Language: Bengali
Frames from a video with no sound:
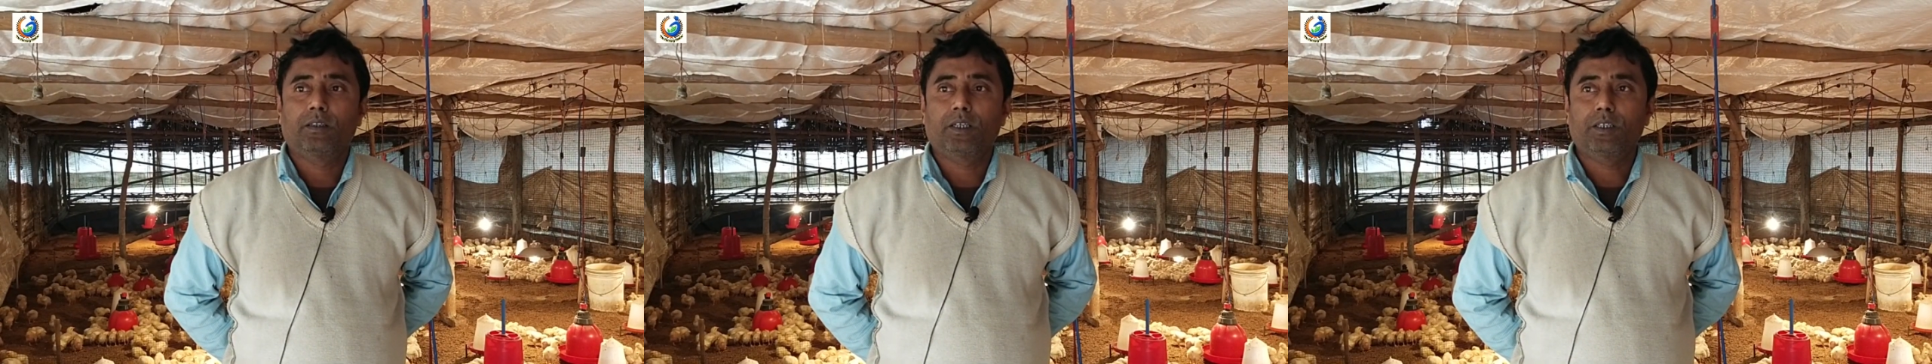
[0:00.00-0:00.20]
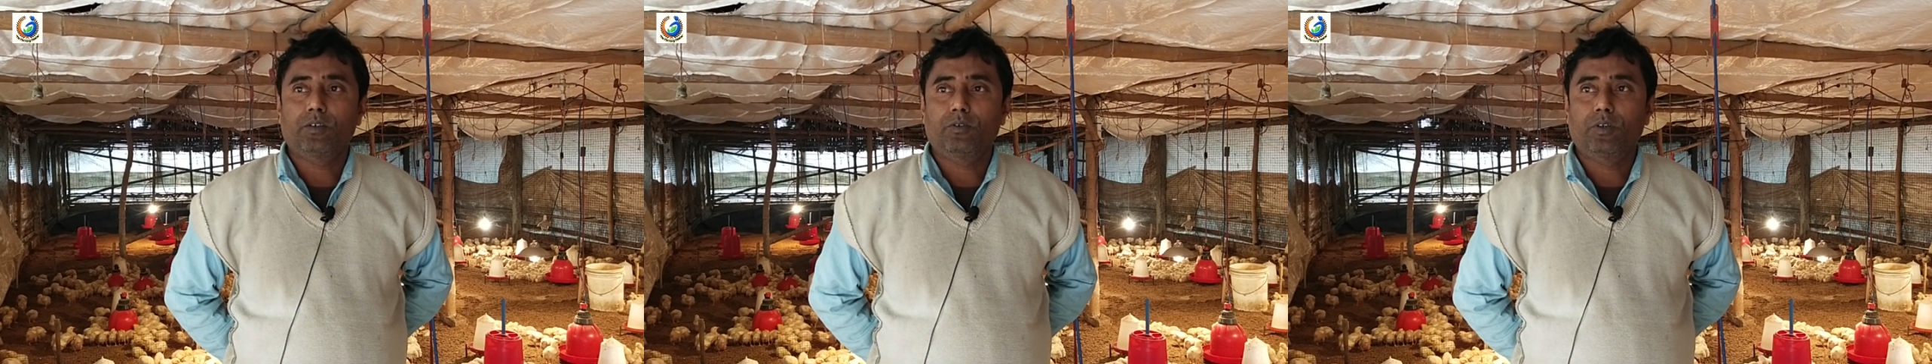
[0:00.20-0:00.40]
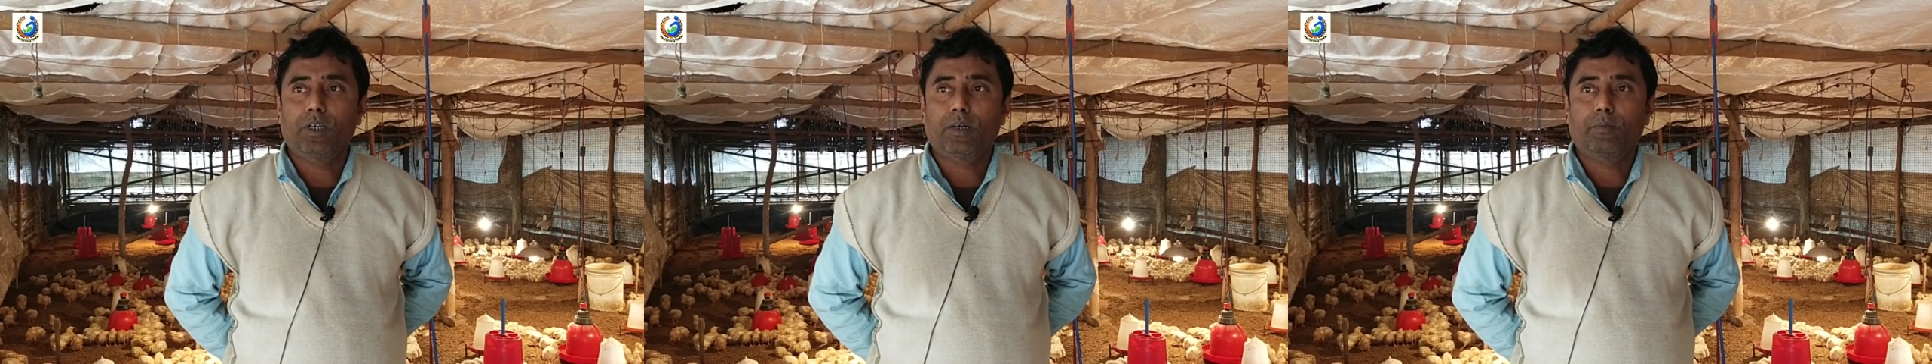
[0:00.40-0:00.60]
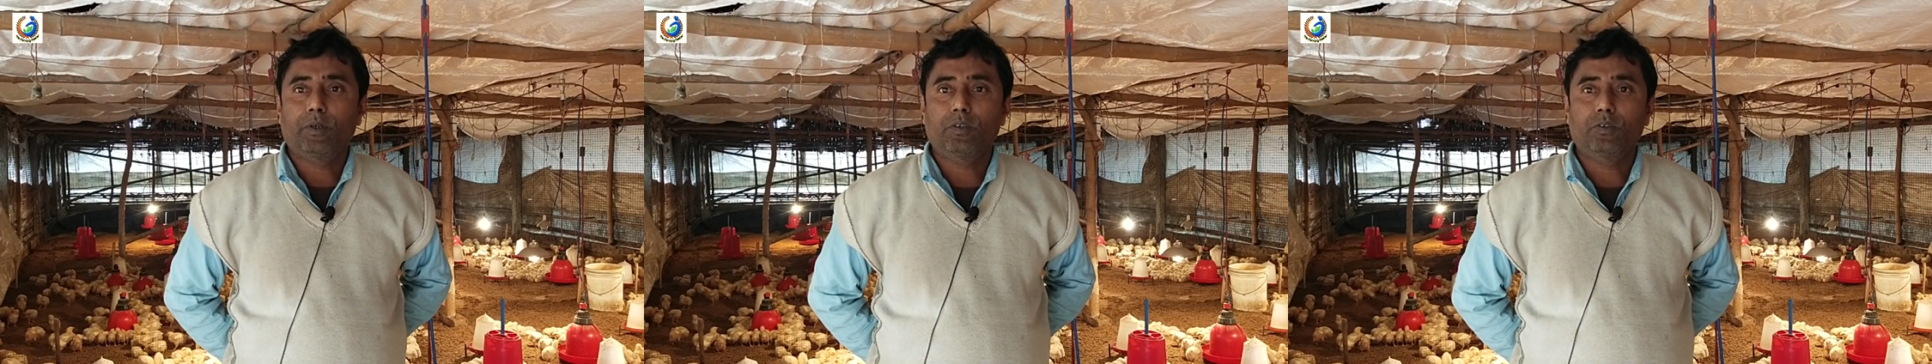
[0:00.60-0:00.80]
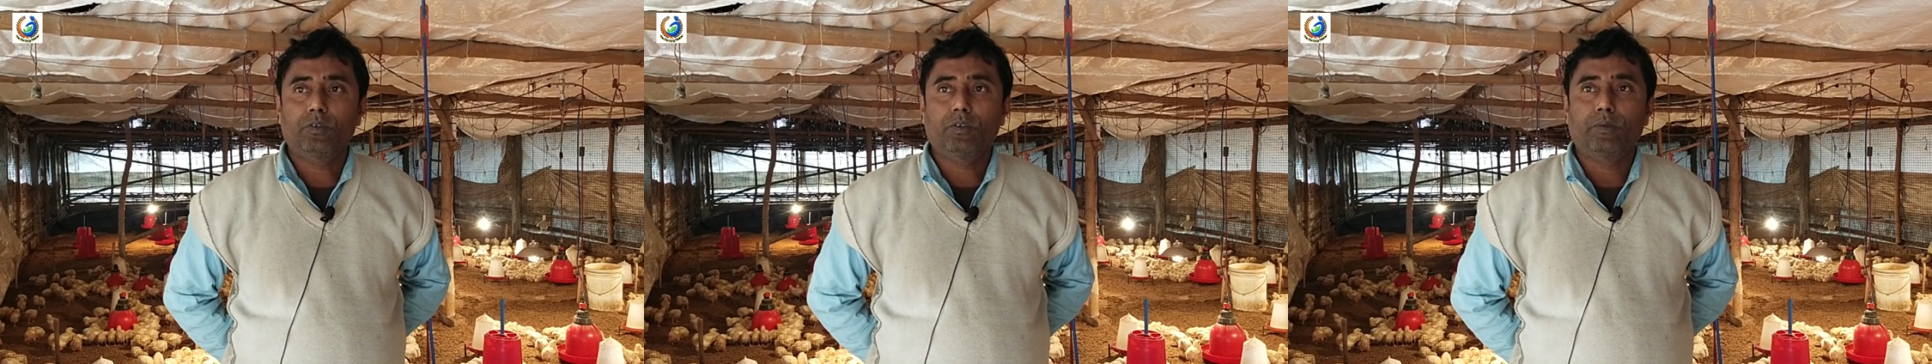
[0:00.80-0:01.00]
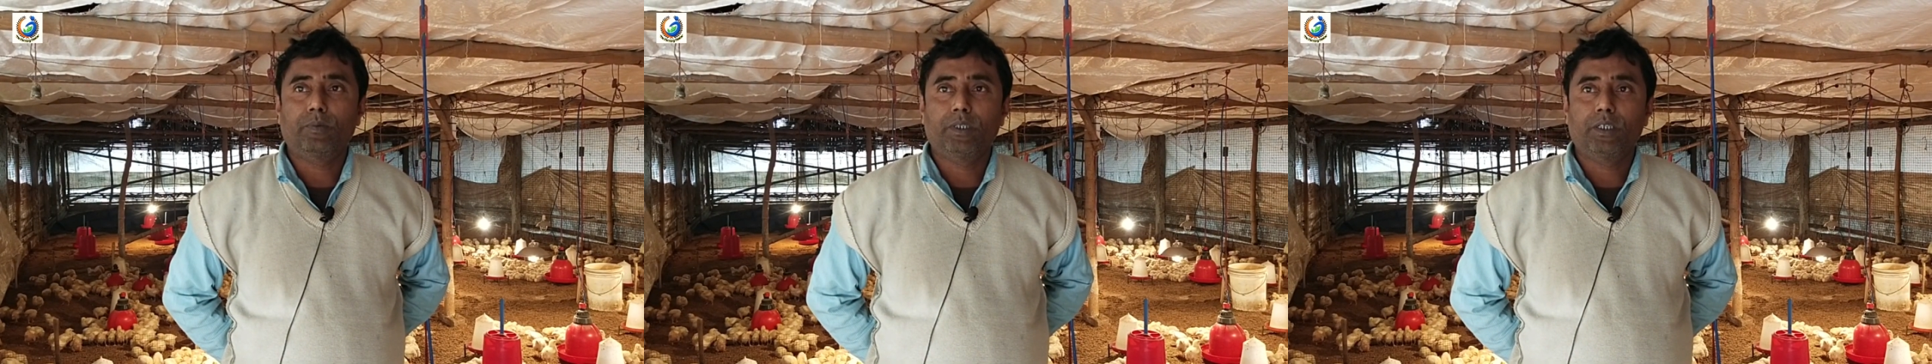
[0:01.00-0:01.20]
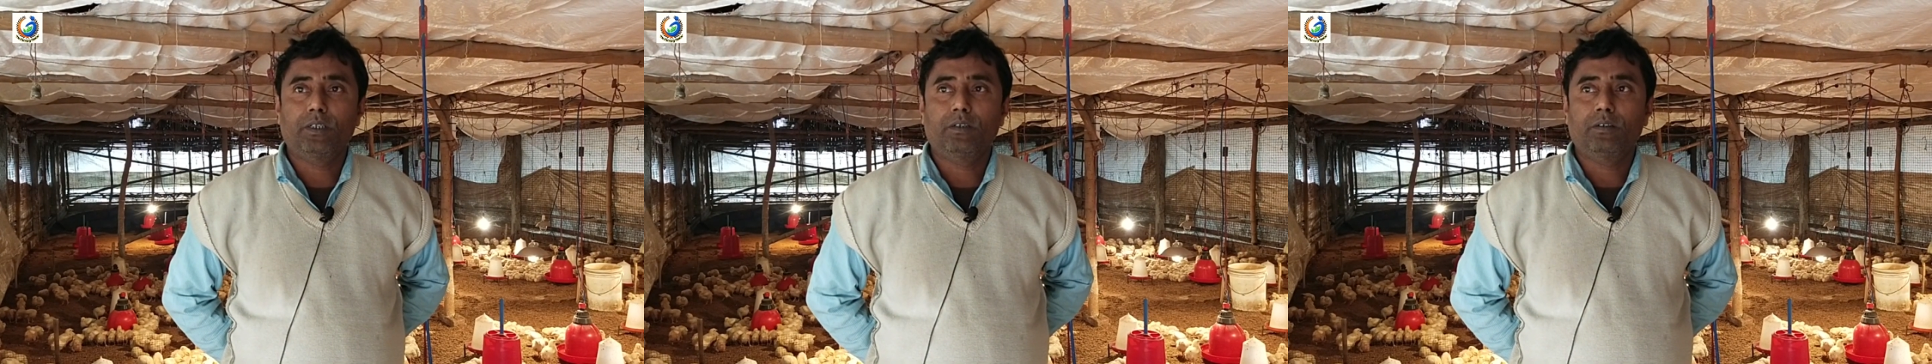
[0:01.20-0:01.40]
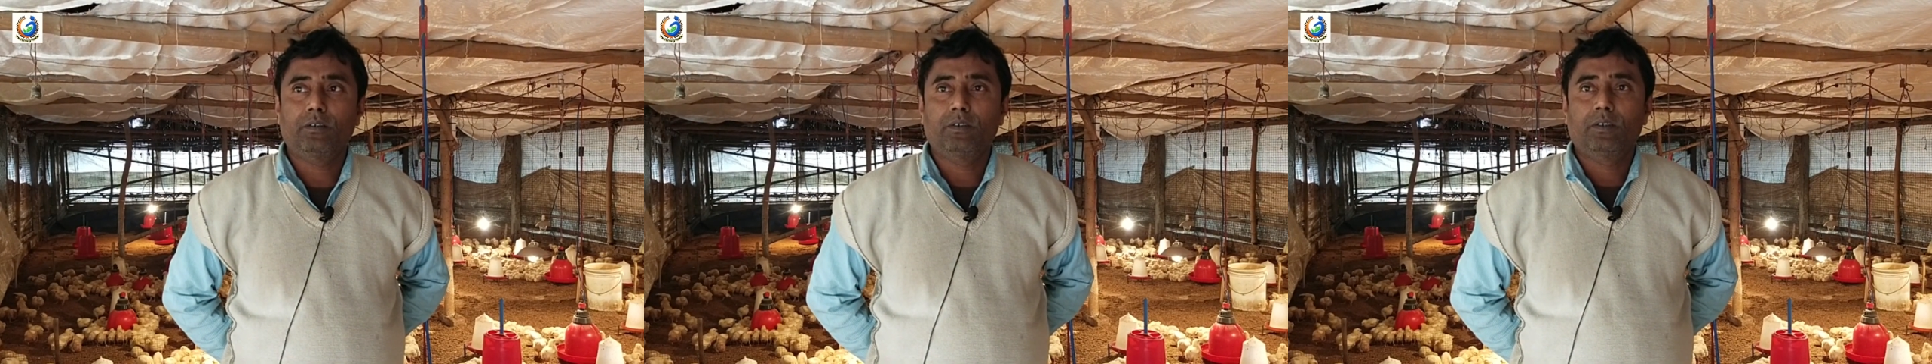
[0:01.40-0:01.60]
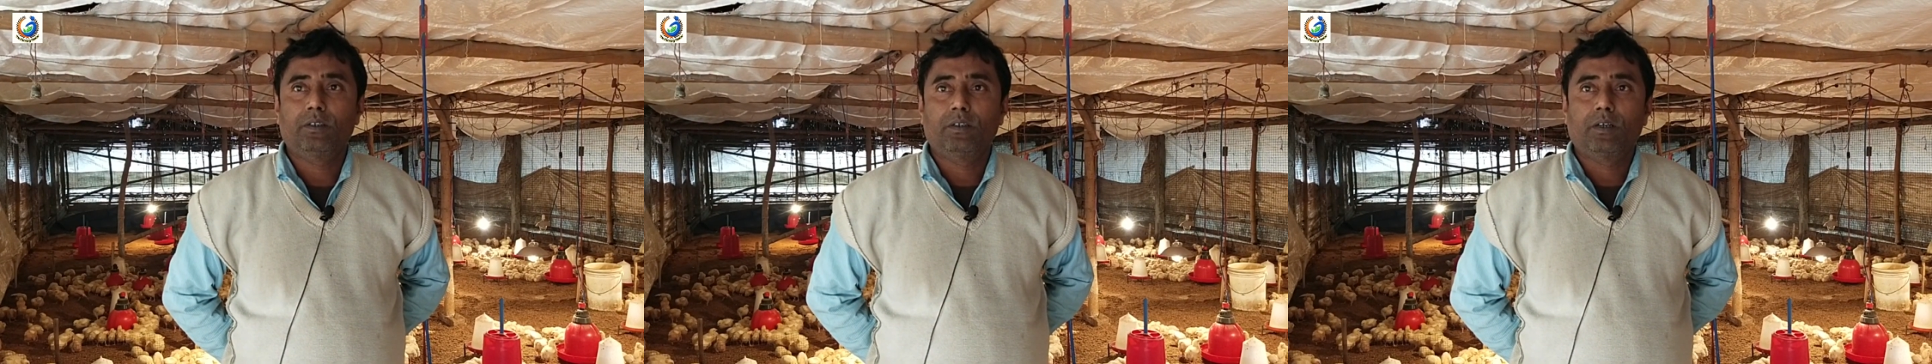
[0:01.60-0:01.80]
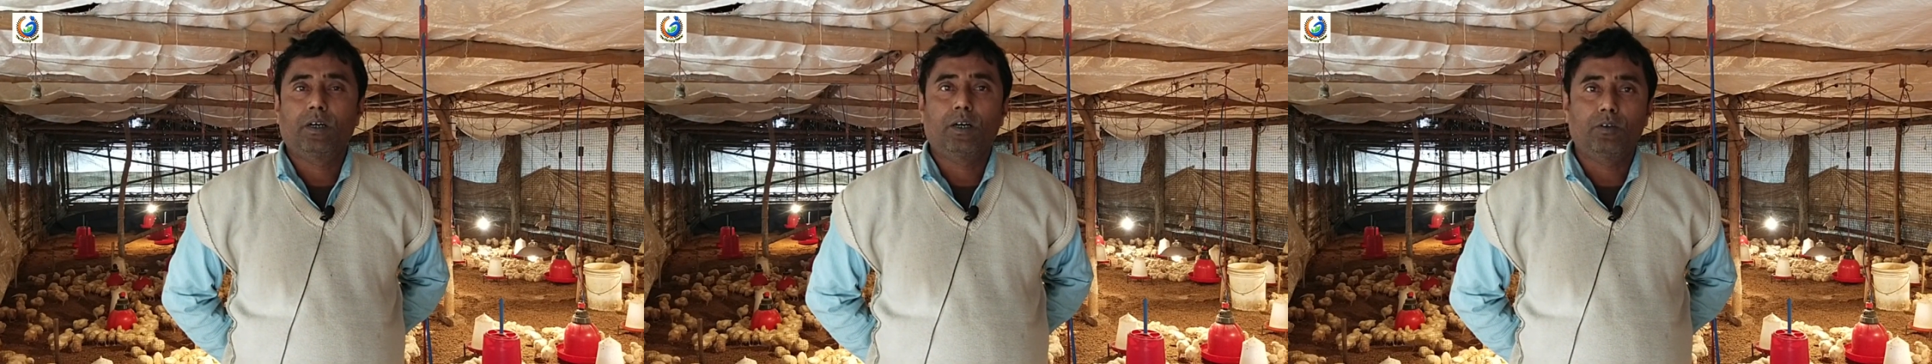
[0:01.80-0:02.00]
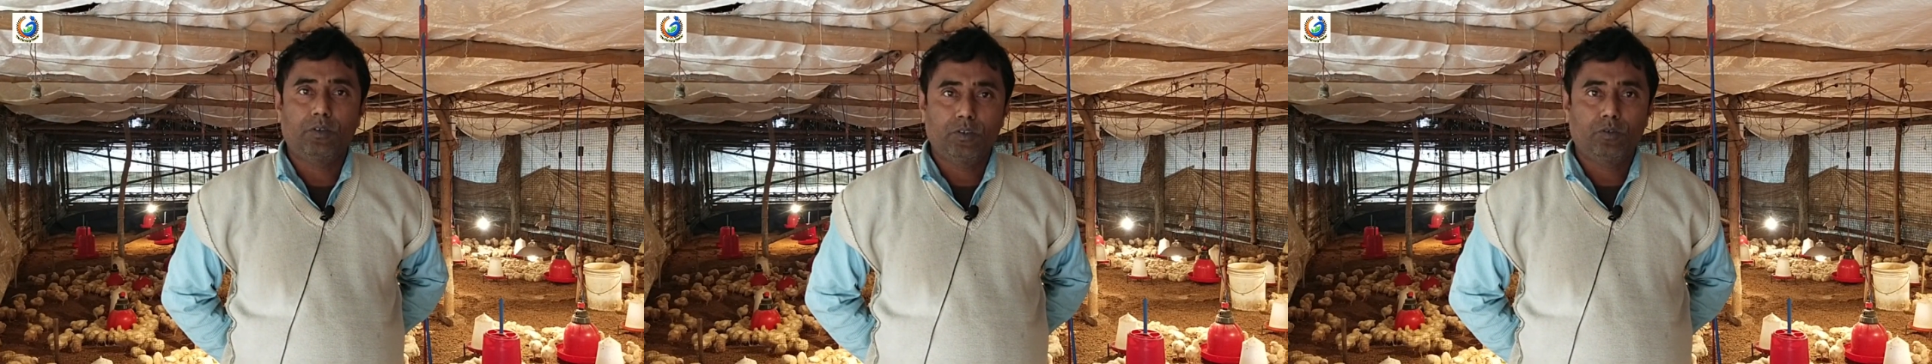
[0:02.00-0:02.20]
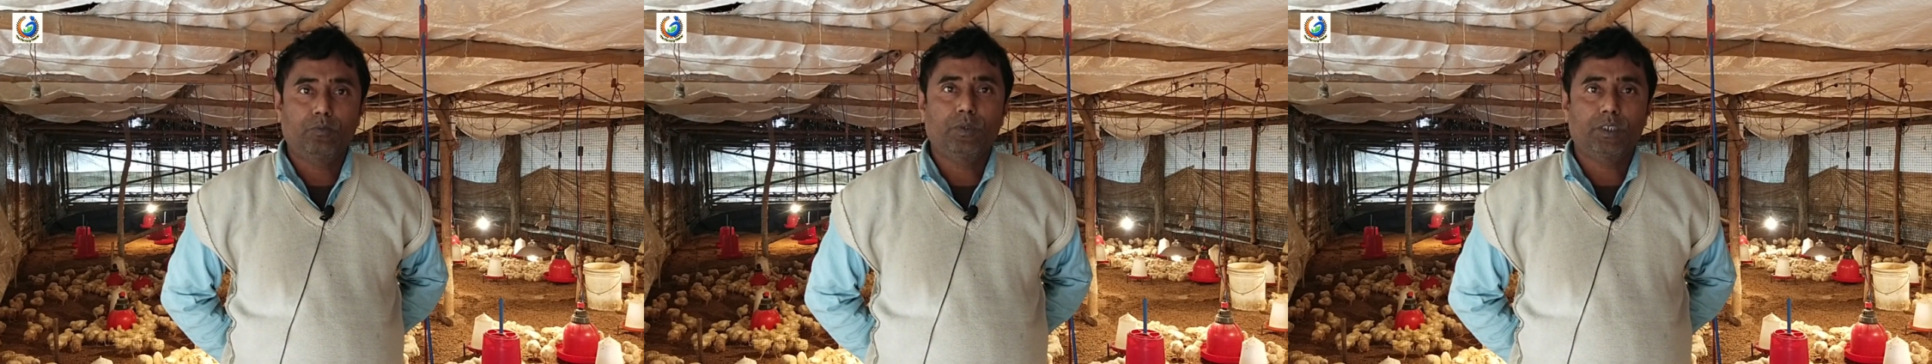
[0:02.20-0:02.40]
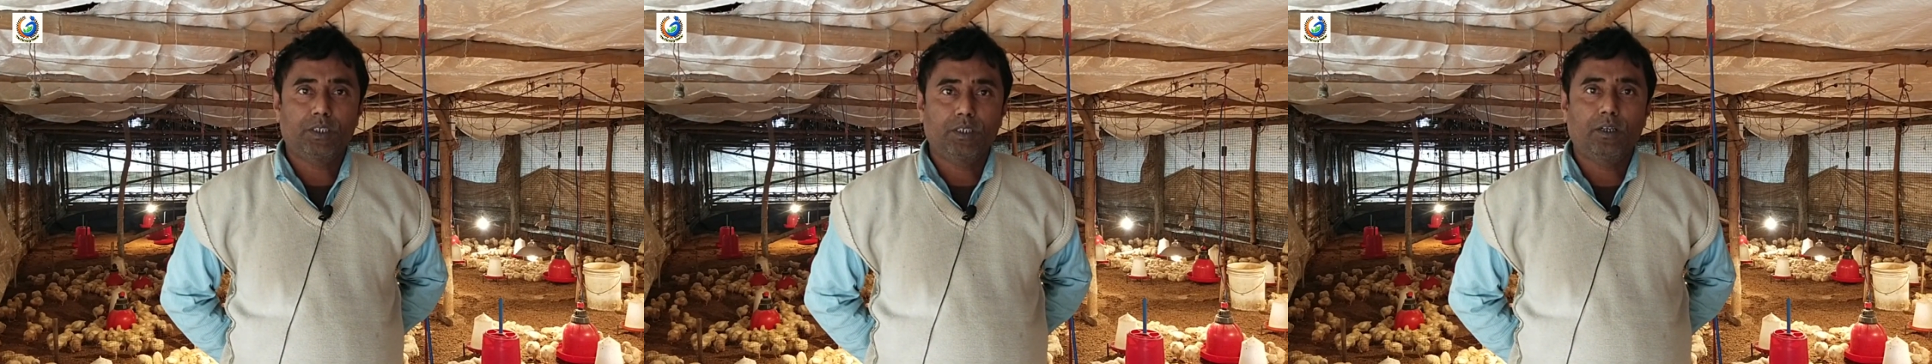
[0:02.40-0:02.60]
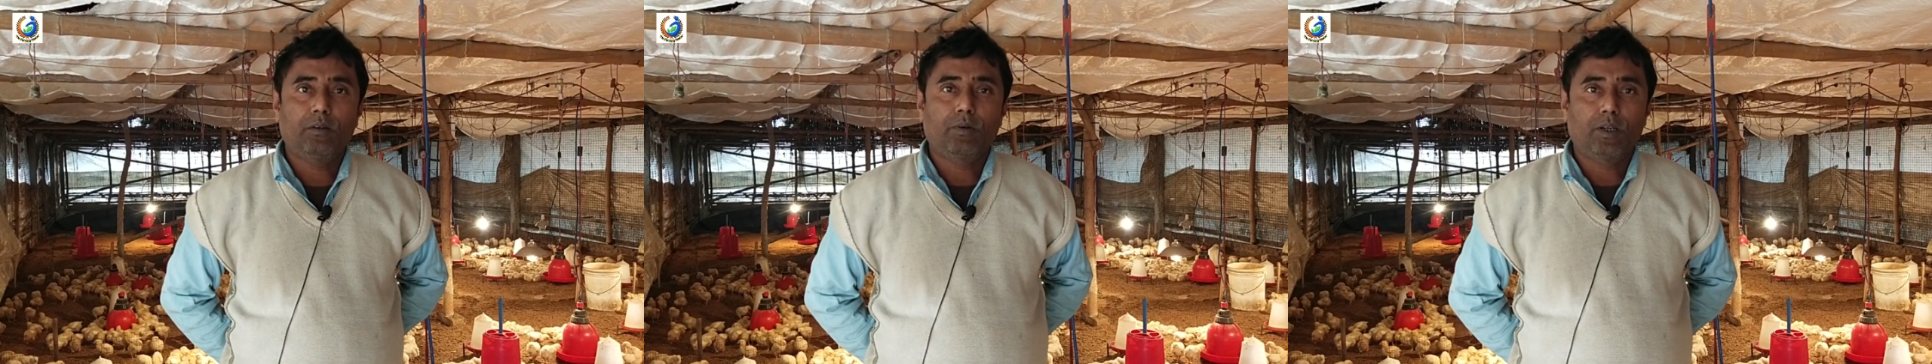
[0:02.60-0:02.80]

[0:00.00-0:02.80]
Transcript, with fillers: তাতে করে আপাতত আমাদের আরও কিছু বেশি দিলে